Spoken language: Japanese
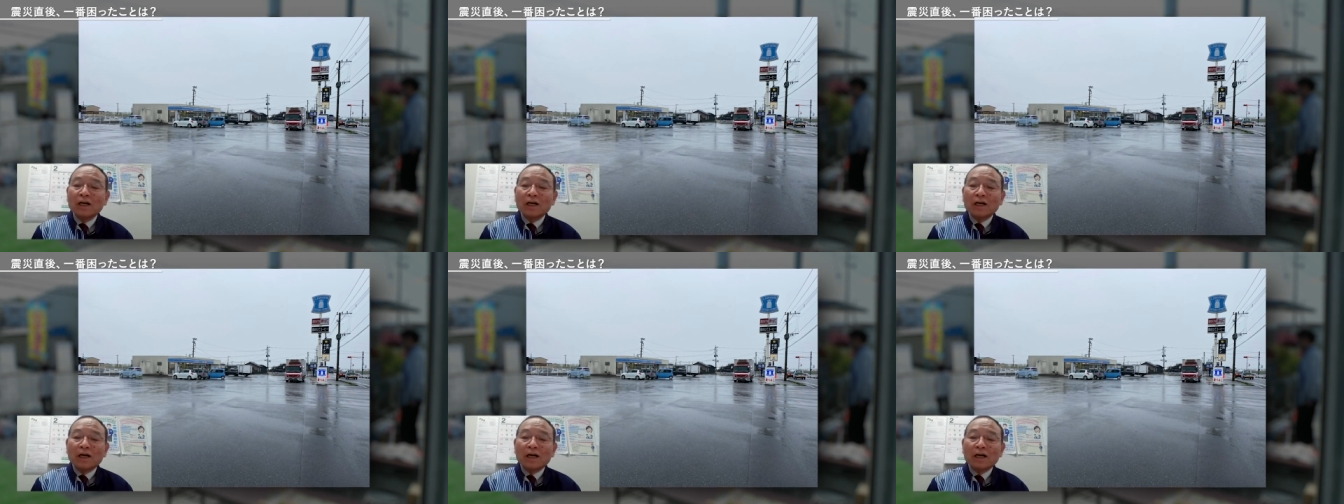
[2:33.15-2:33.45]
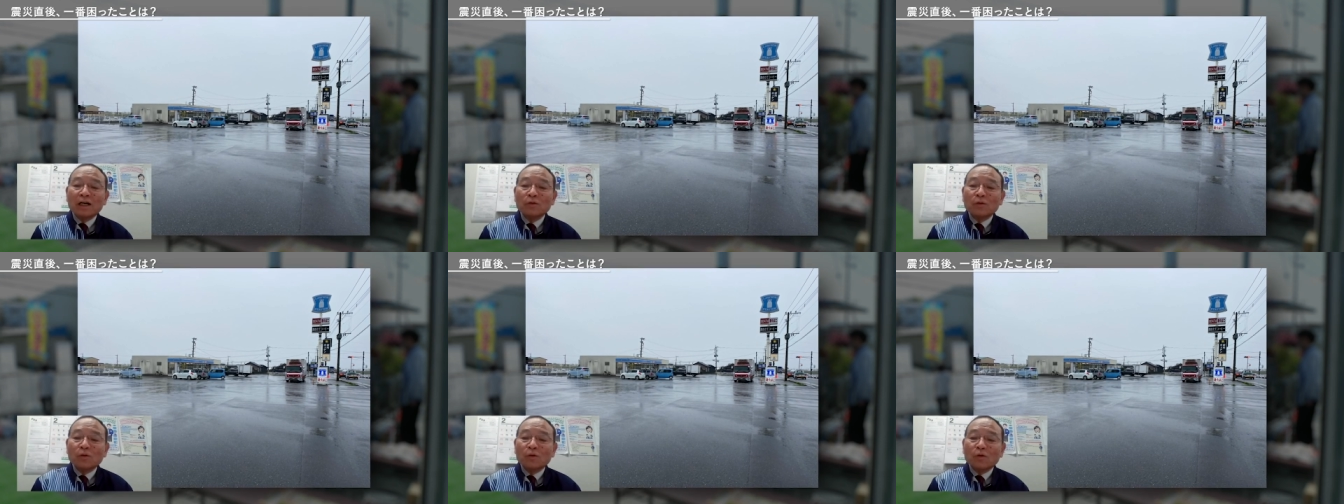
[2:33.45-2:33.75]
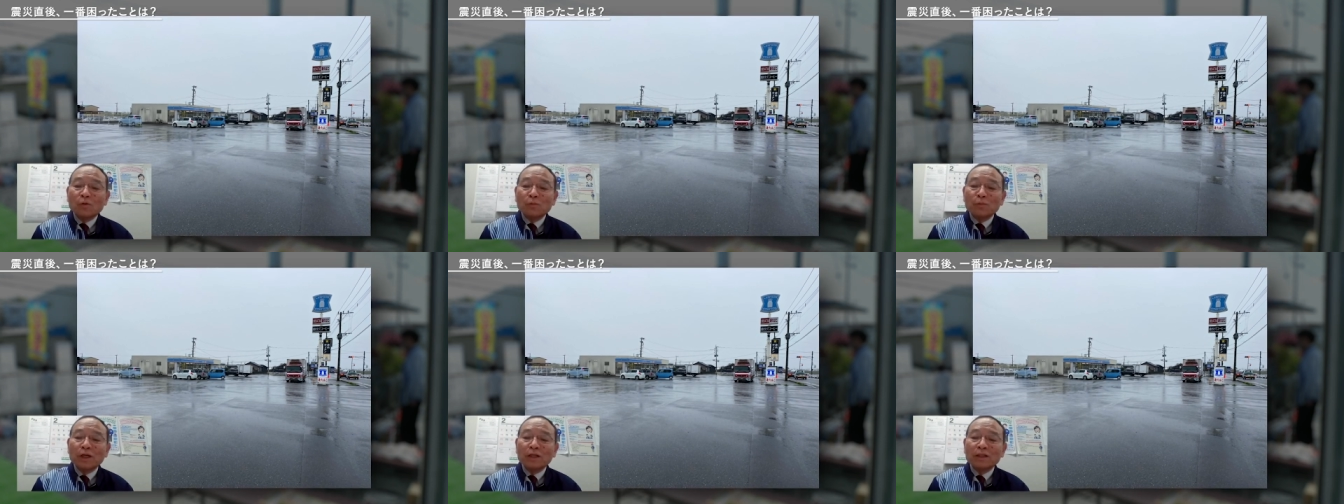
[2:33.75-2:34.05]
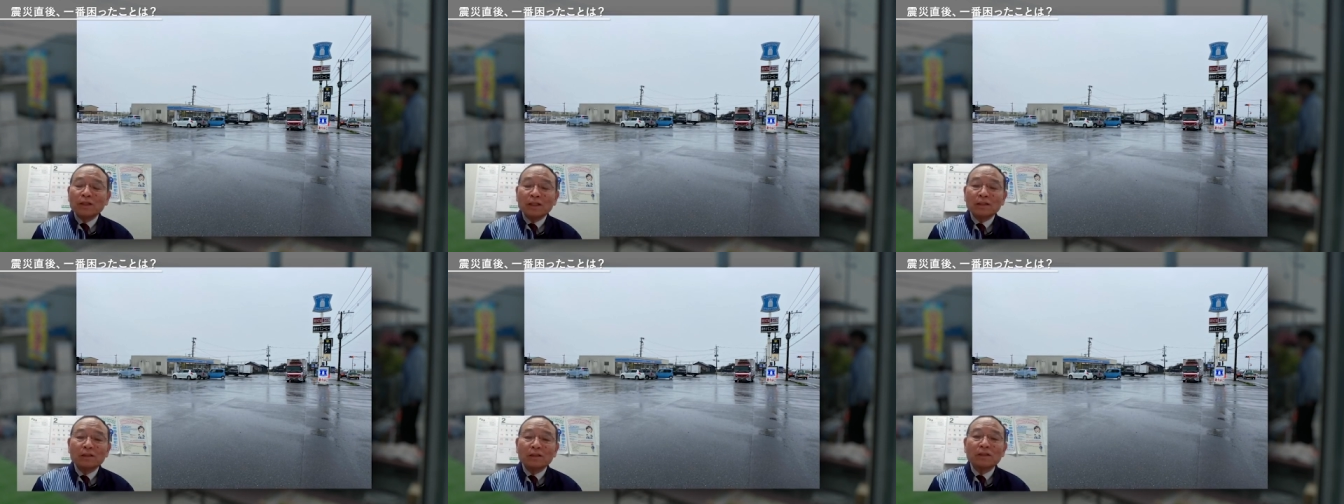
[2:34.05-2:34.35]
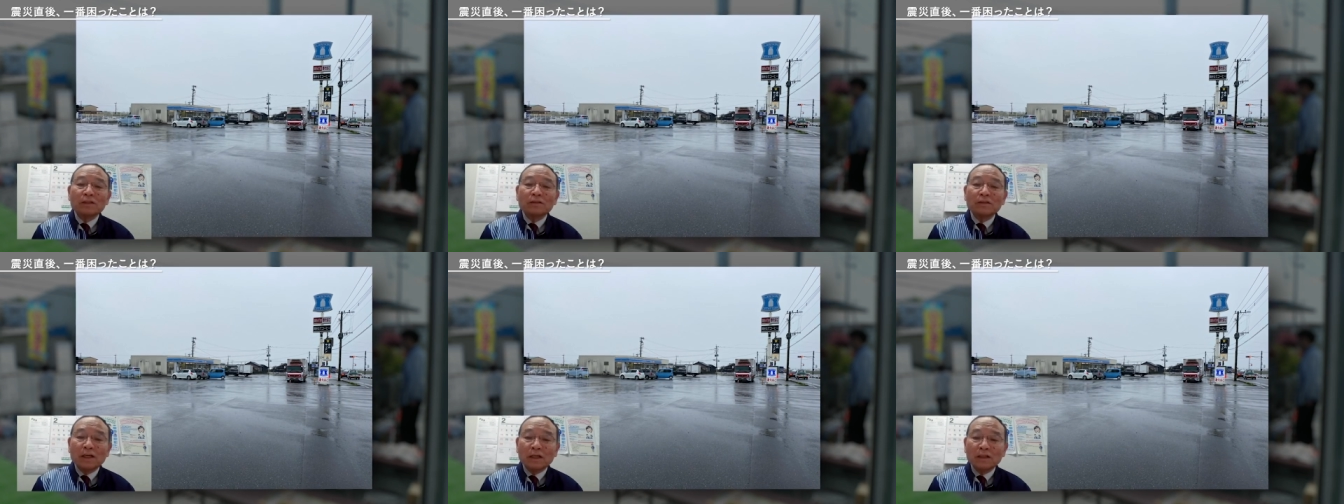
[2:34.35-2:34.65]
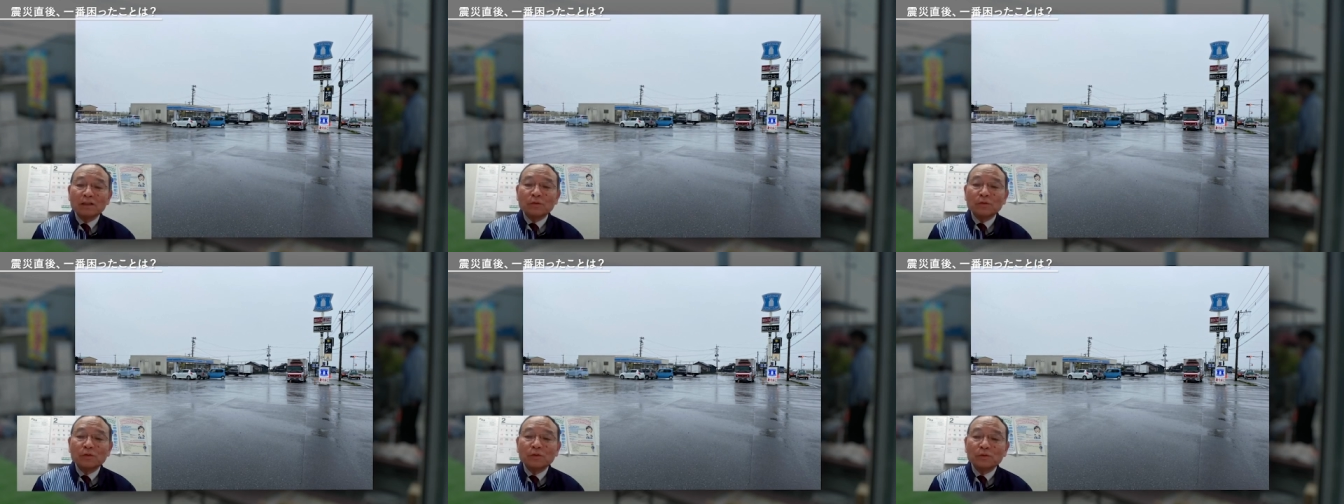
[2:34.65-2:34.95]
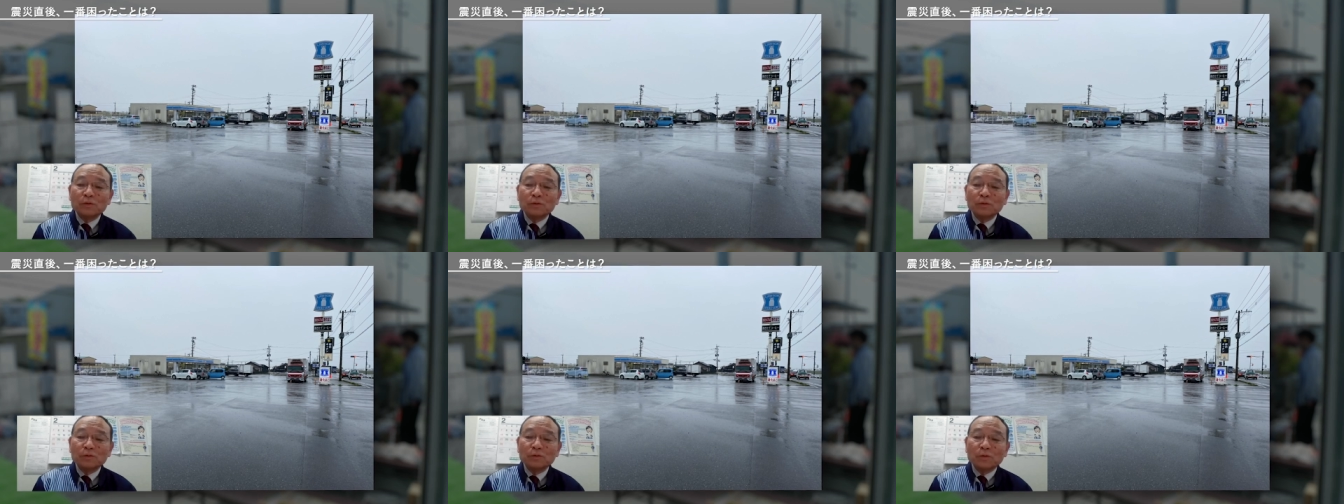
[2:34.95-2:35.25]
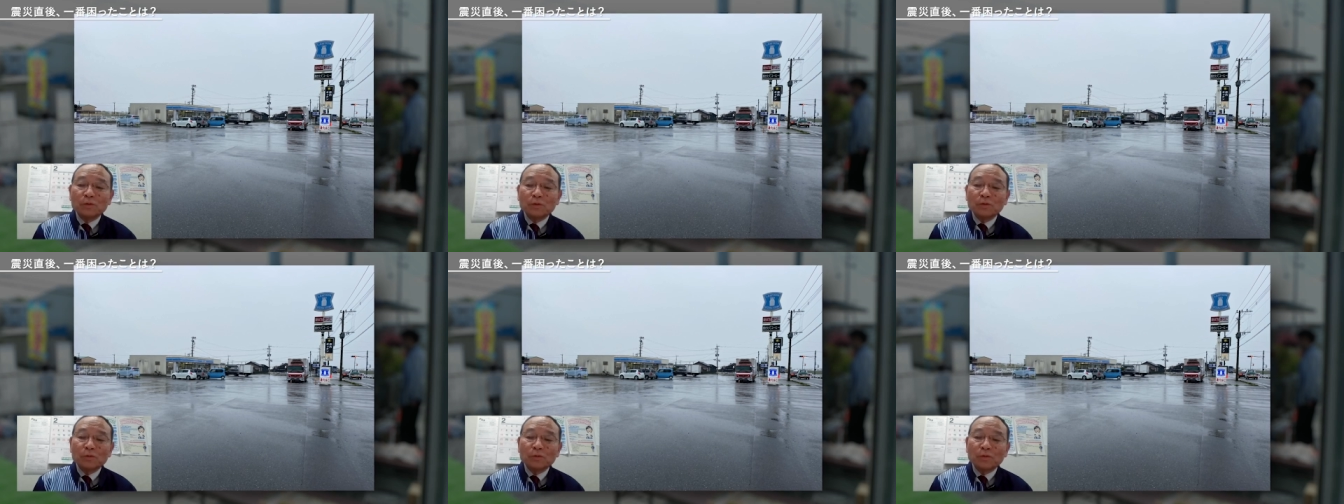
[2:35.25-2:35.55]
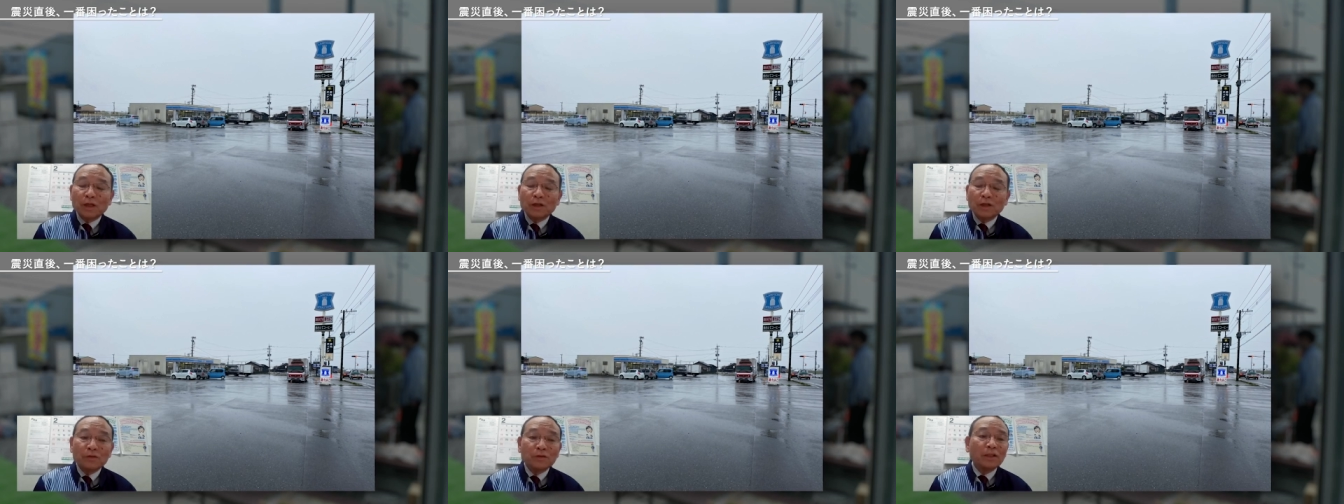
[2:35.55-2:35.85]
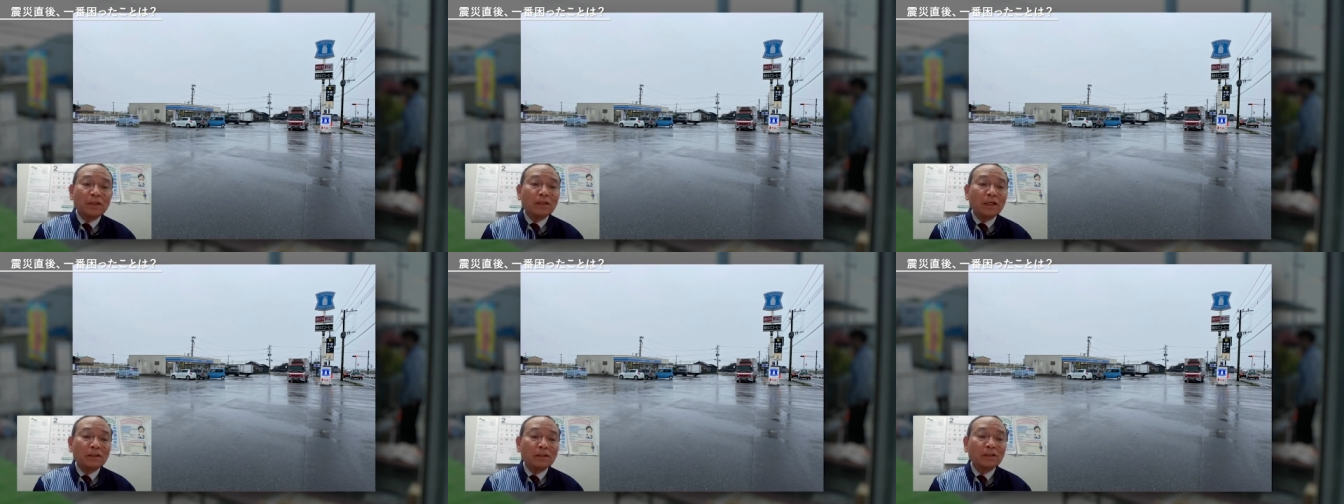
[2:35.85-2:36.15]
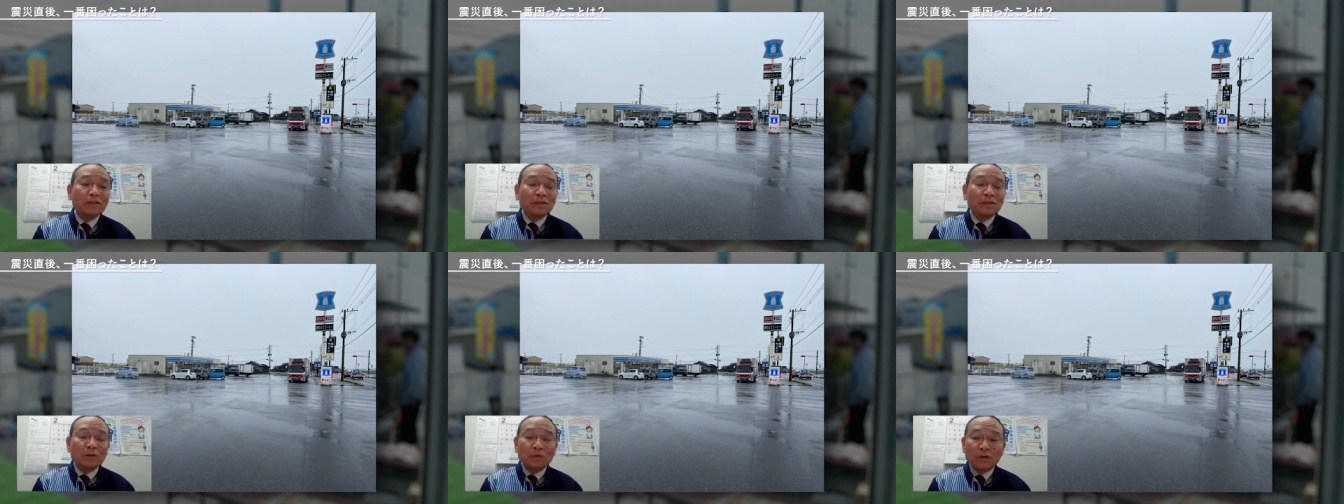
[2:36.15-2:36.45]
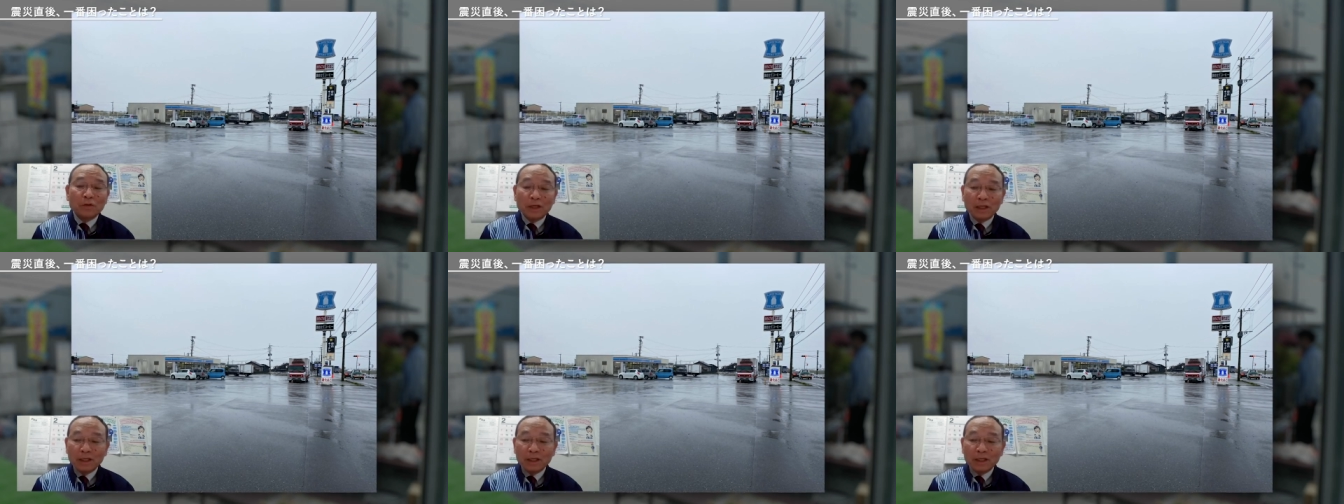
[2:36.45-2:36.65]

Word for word: あの、お見えになってくださいということで言ってたんですけど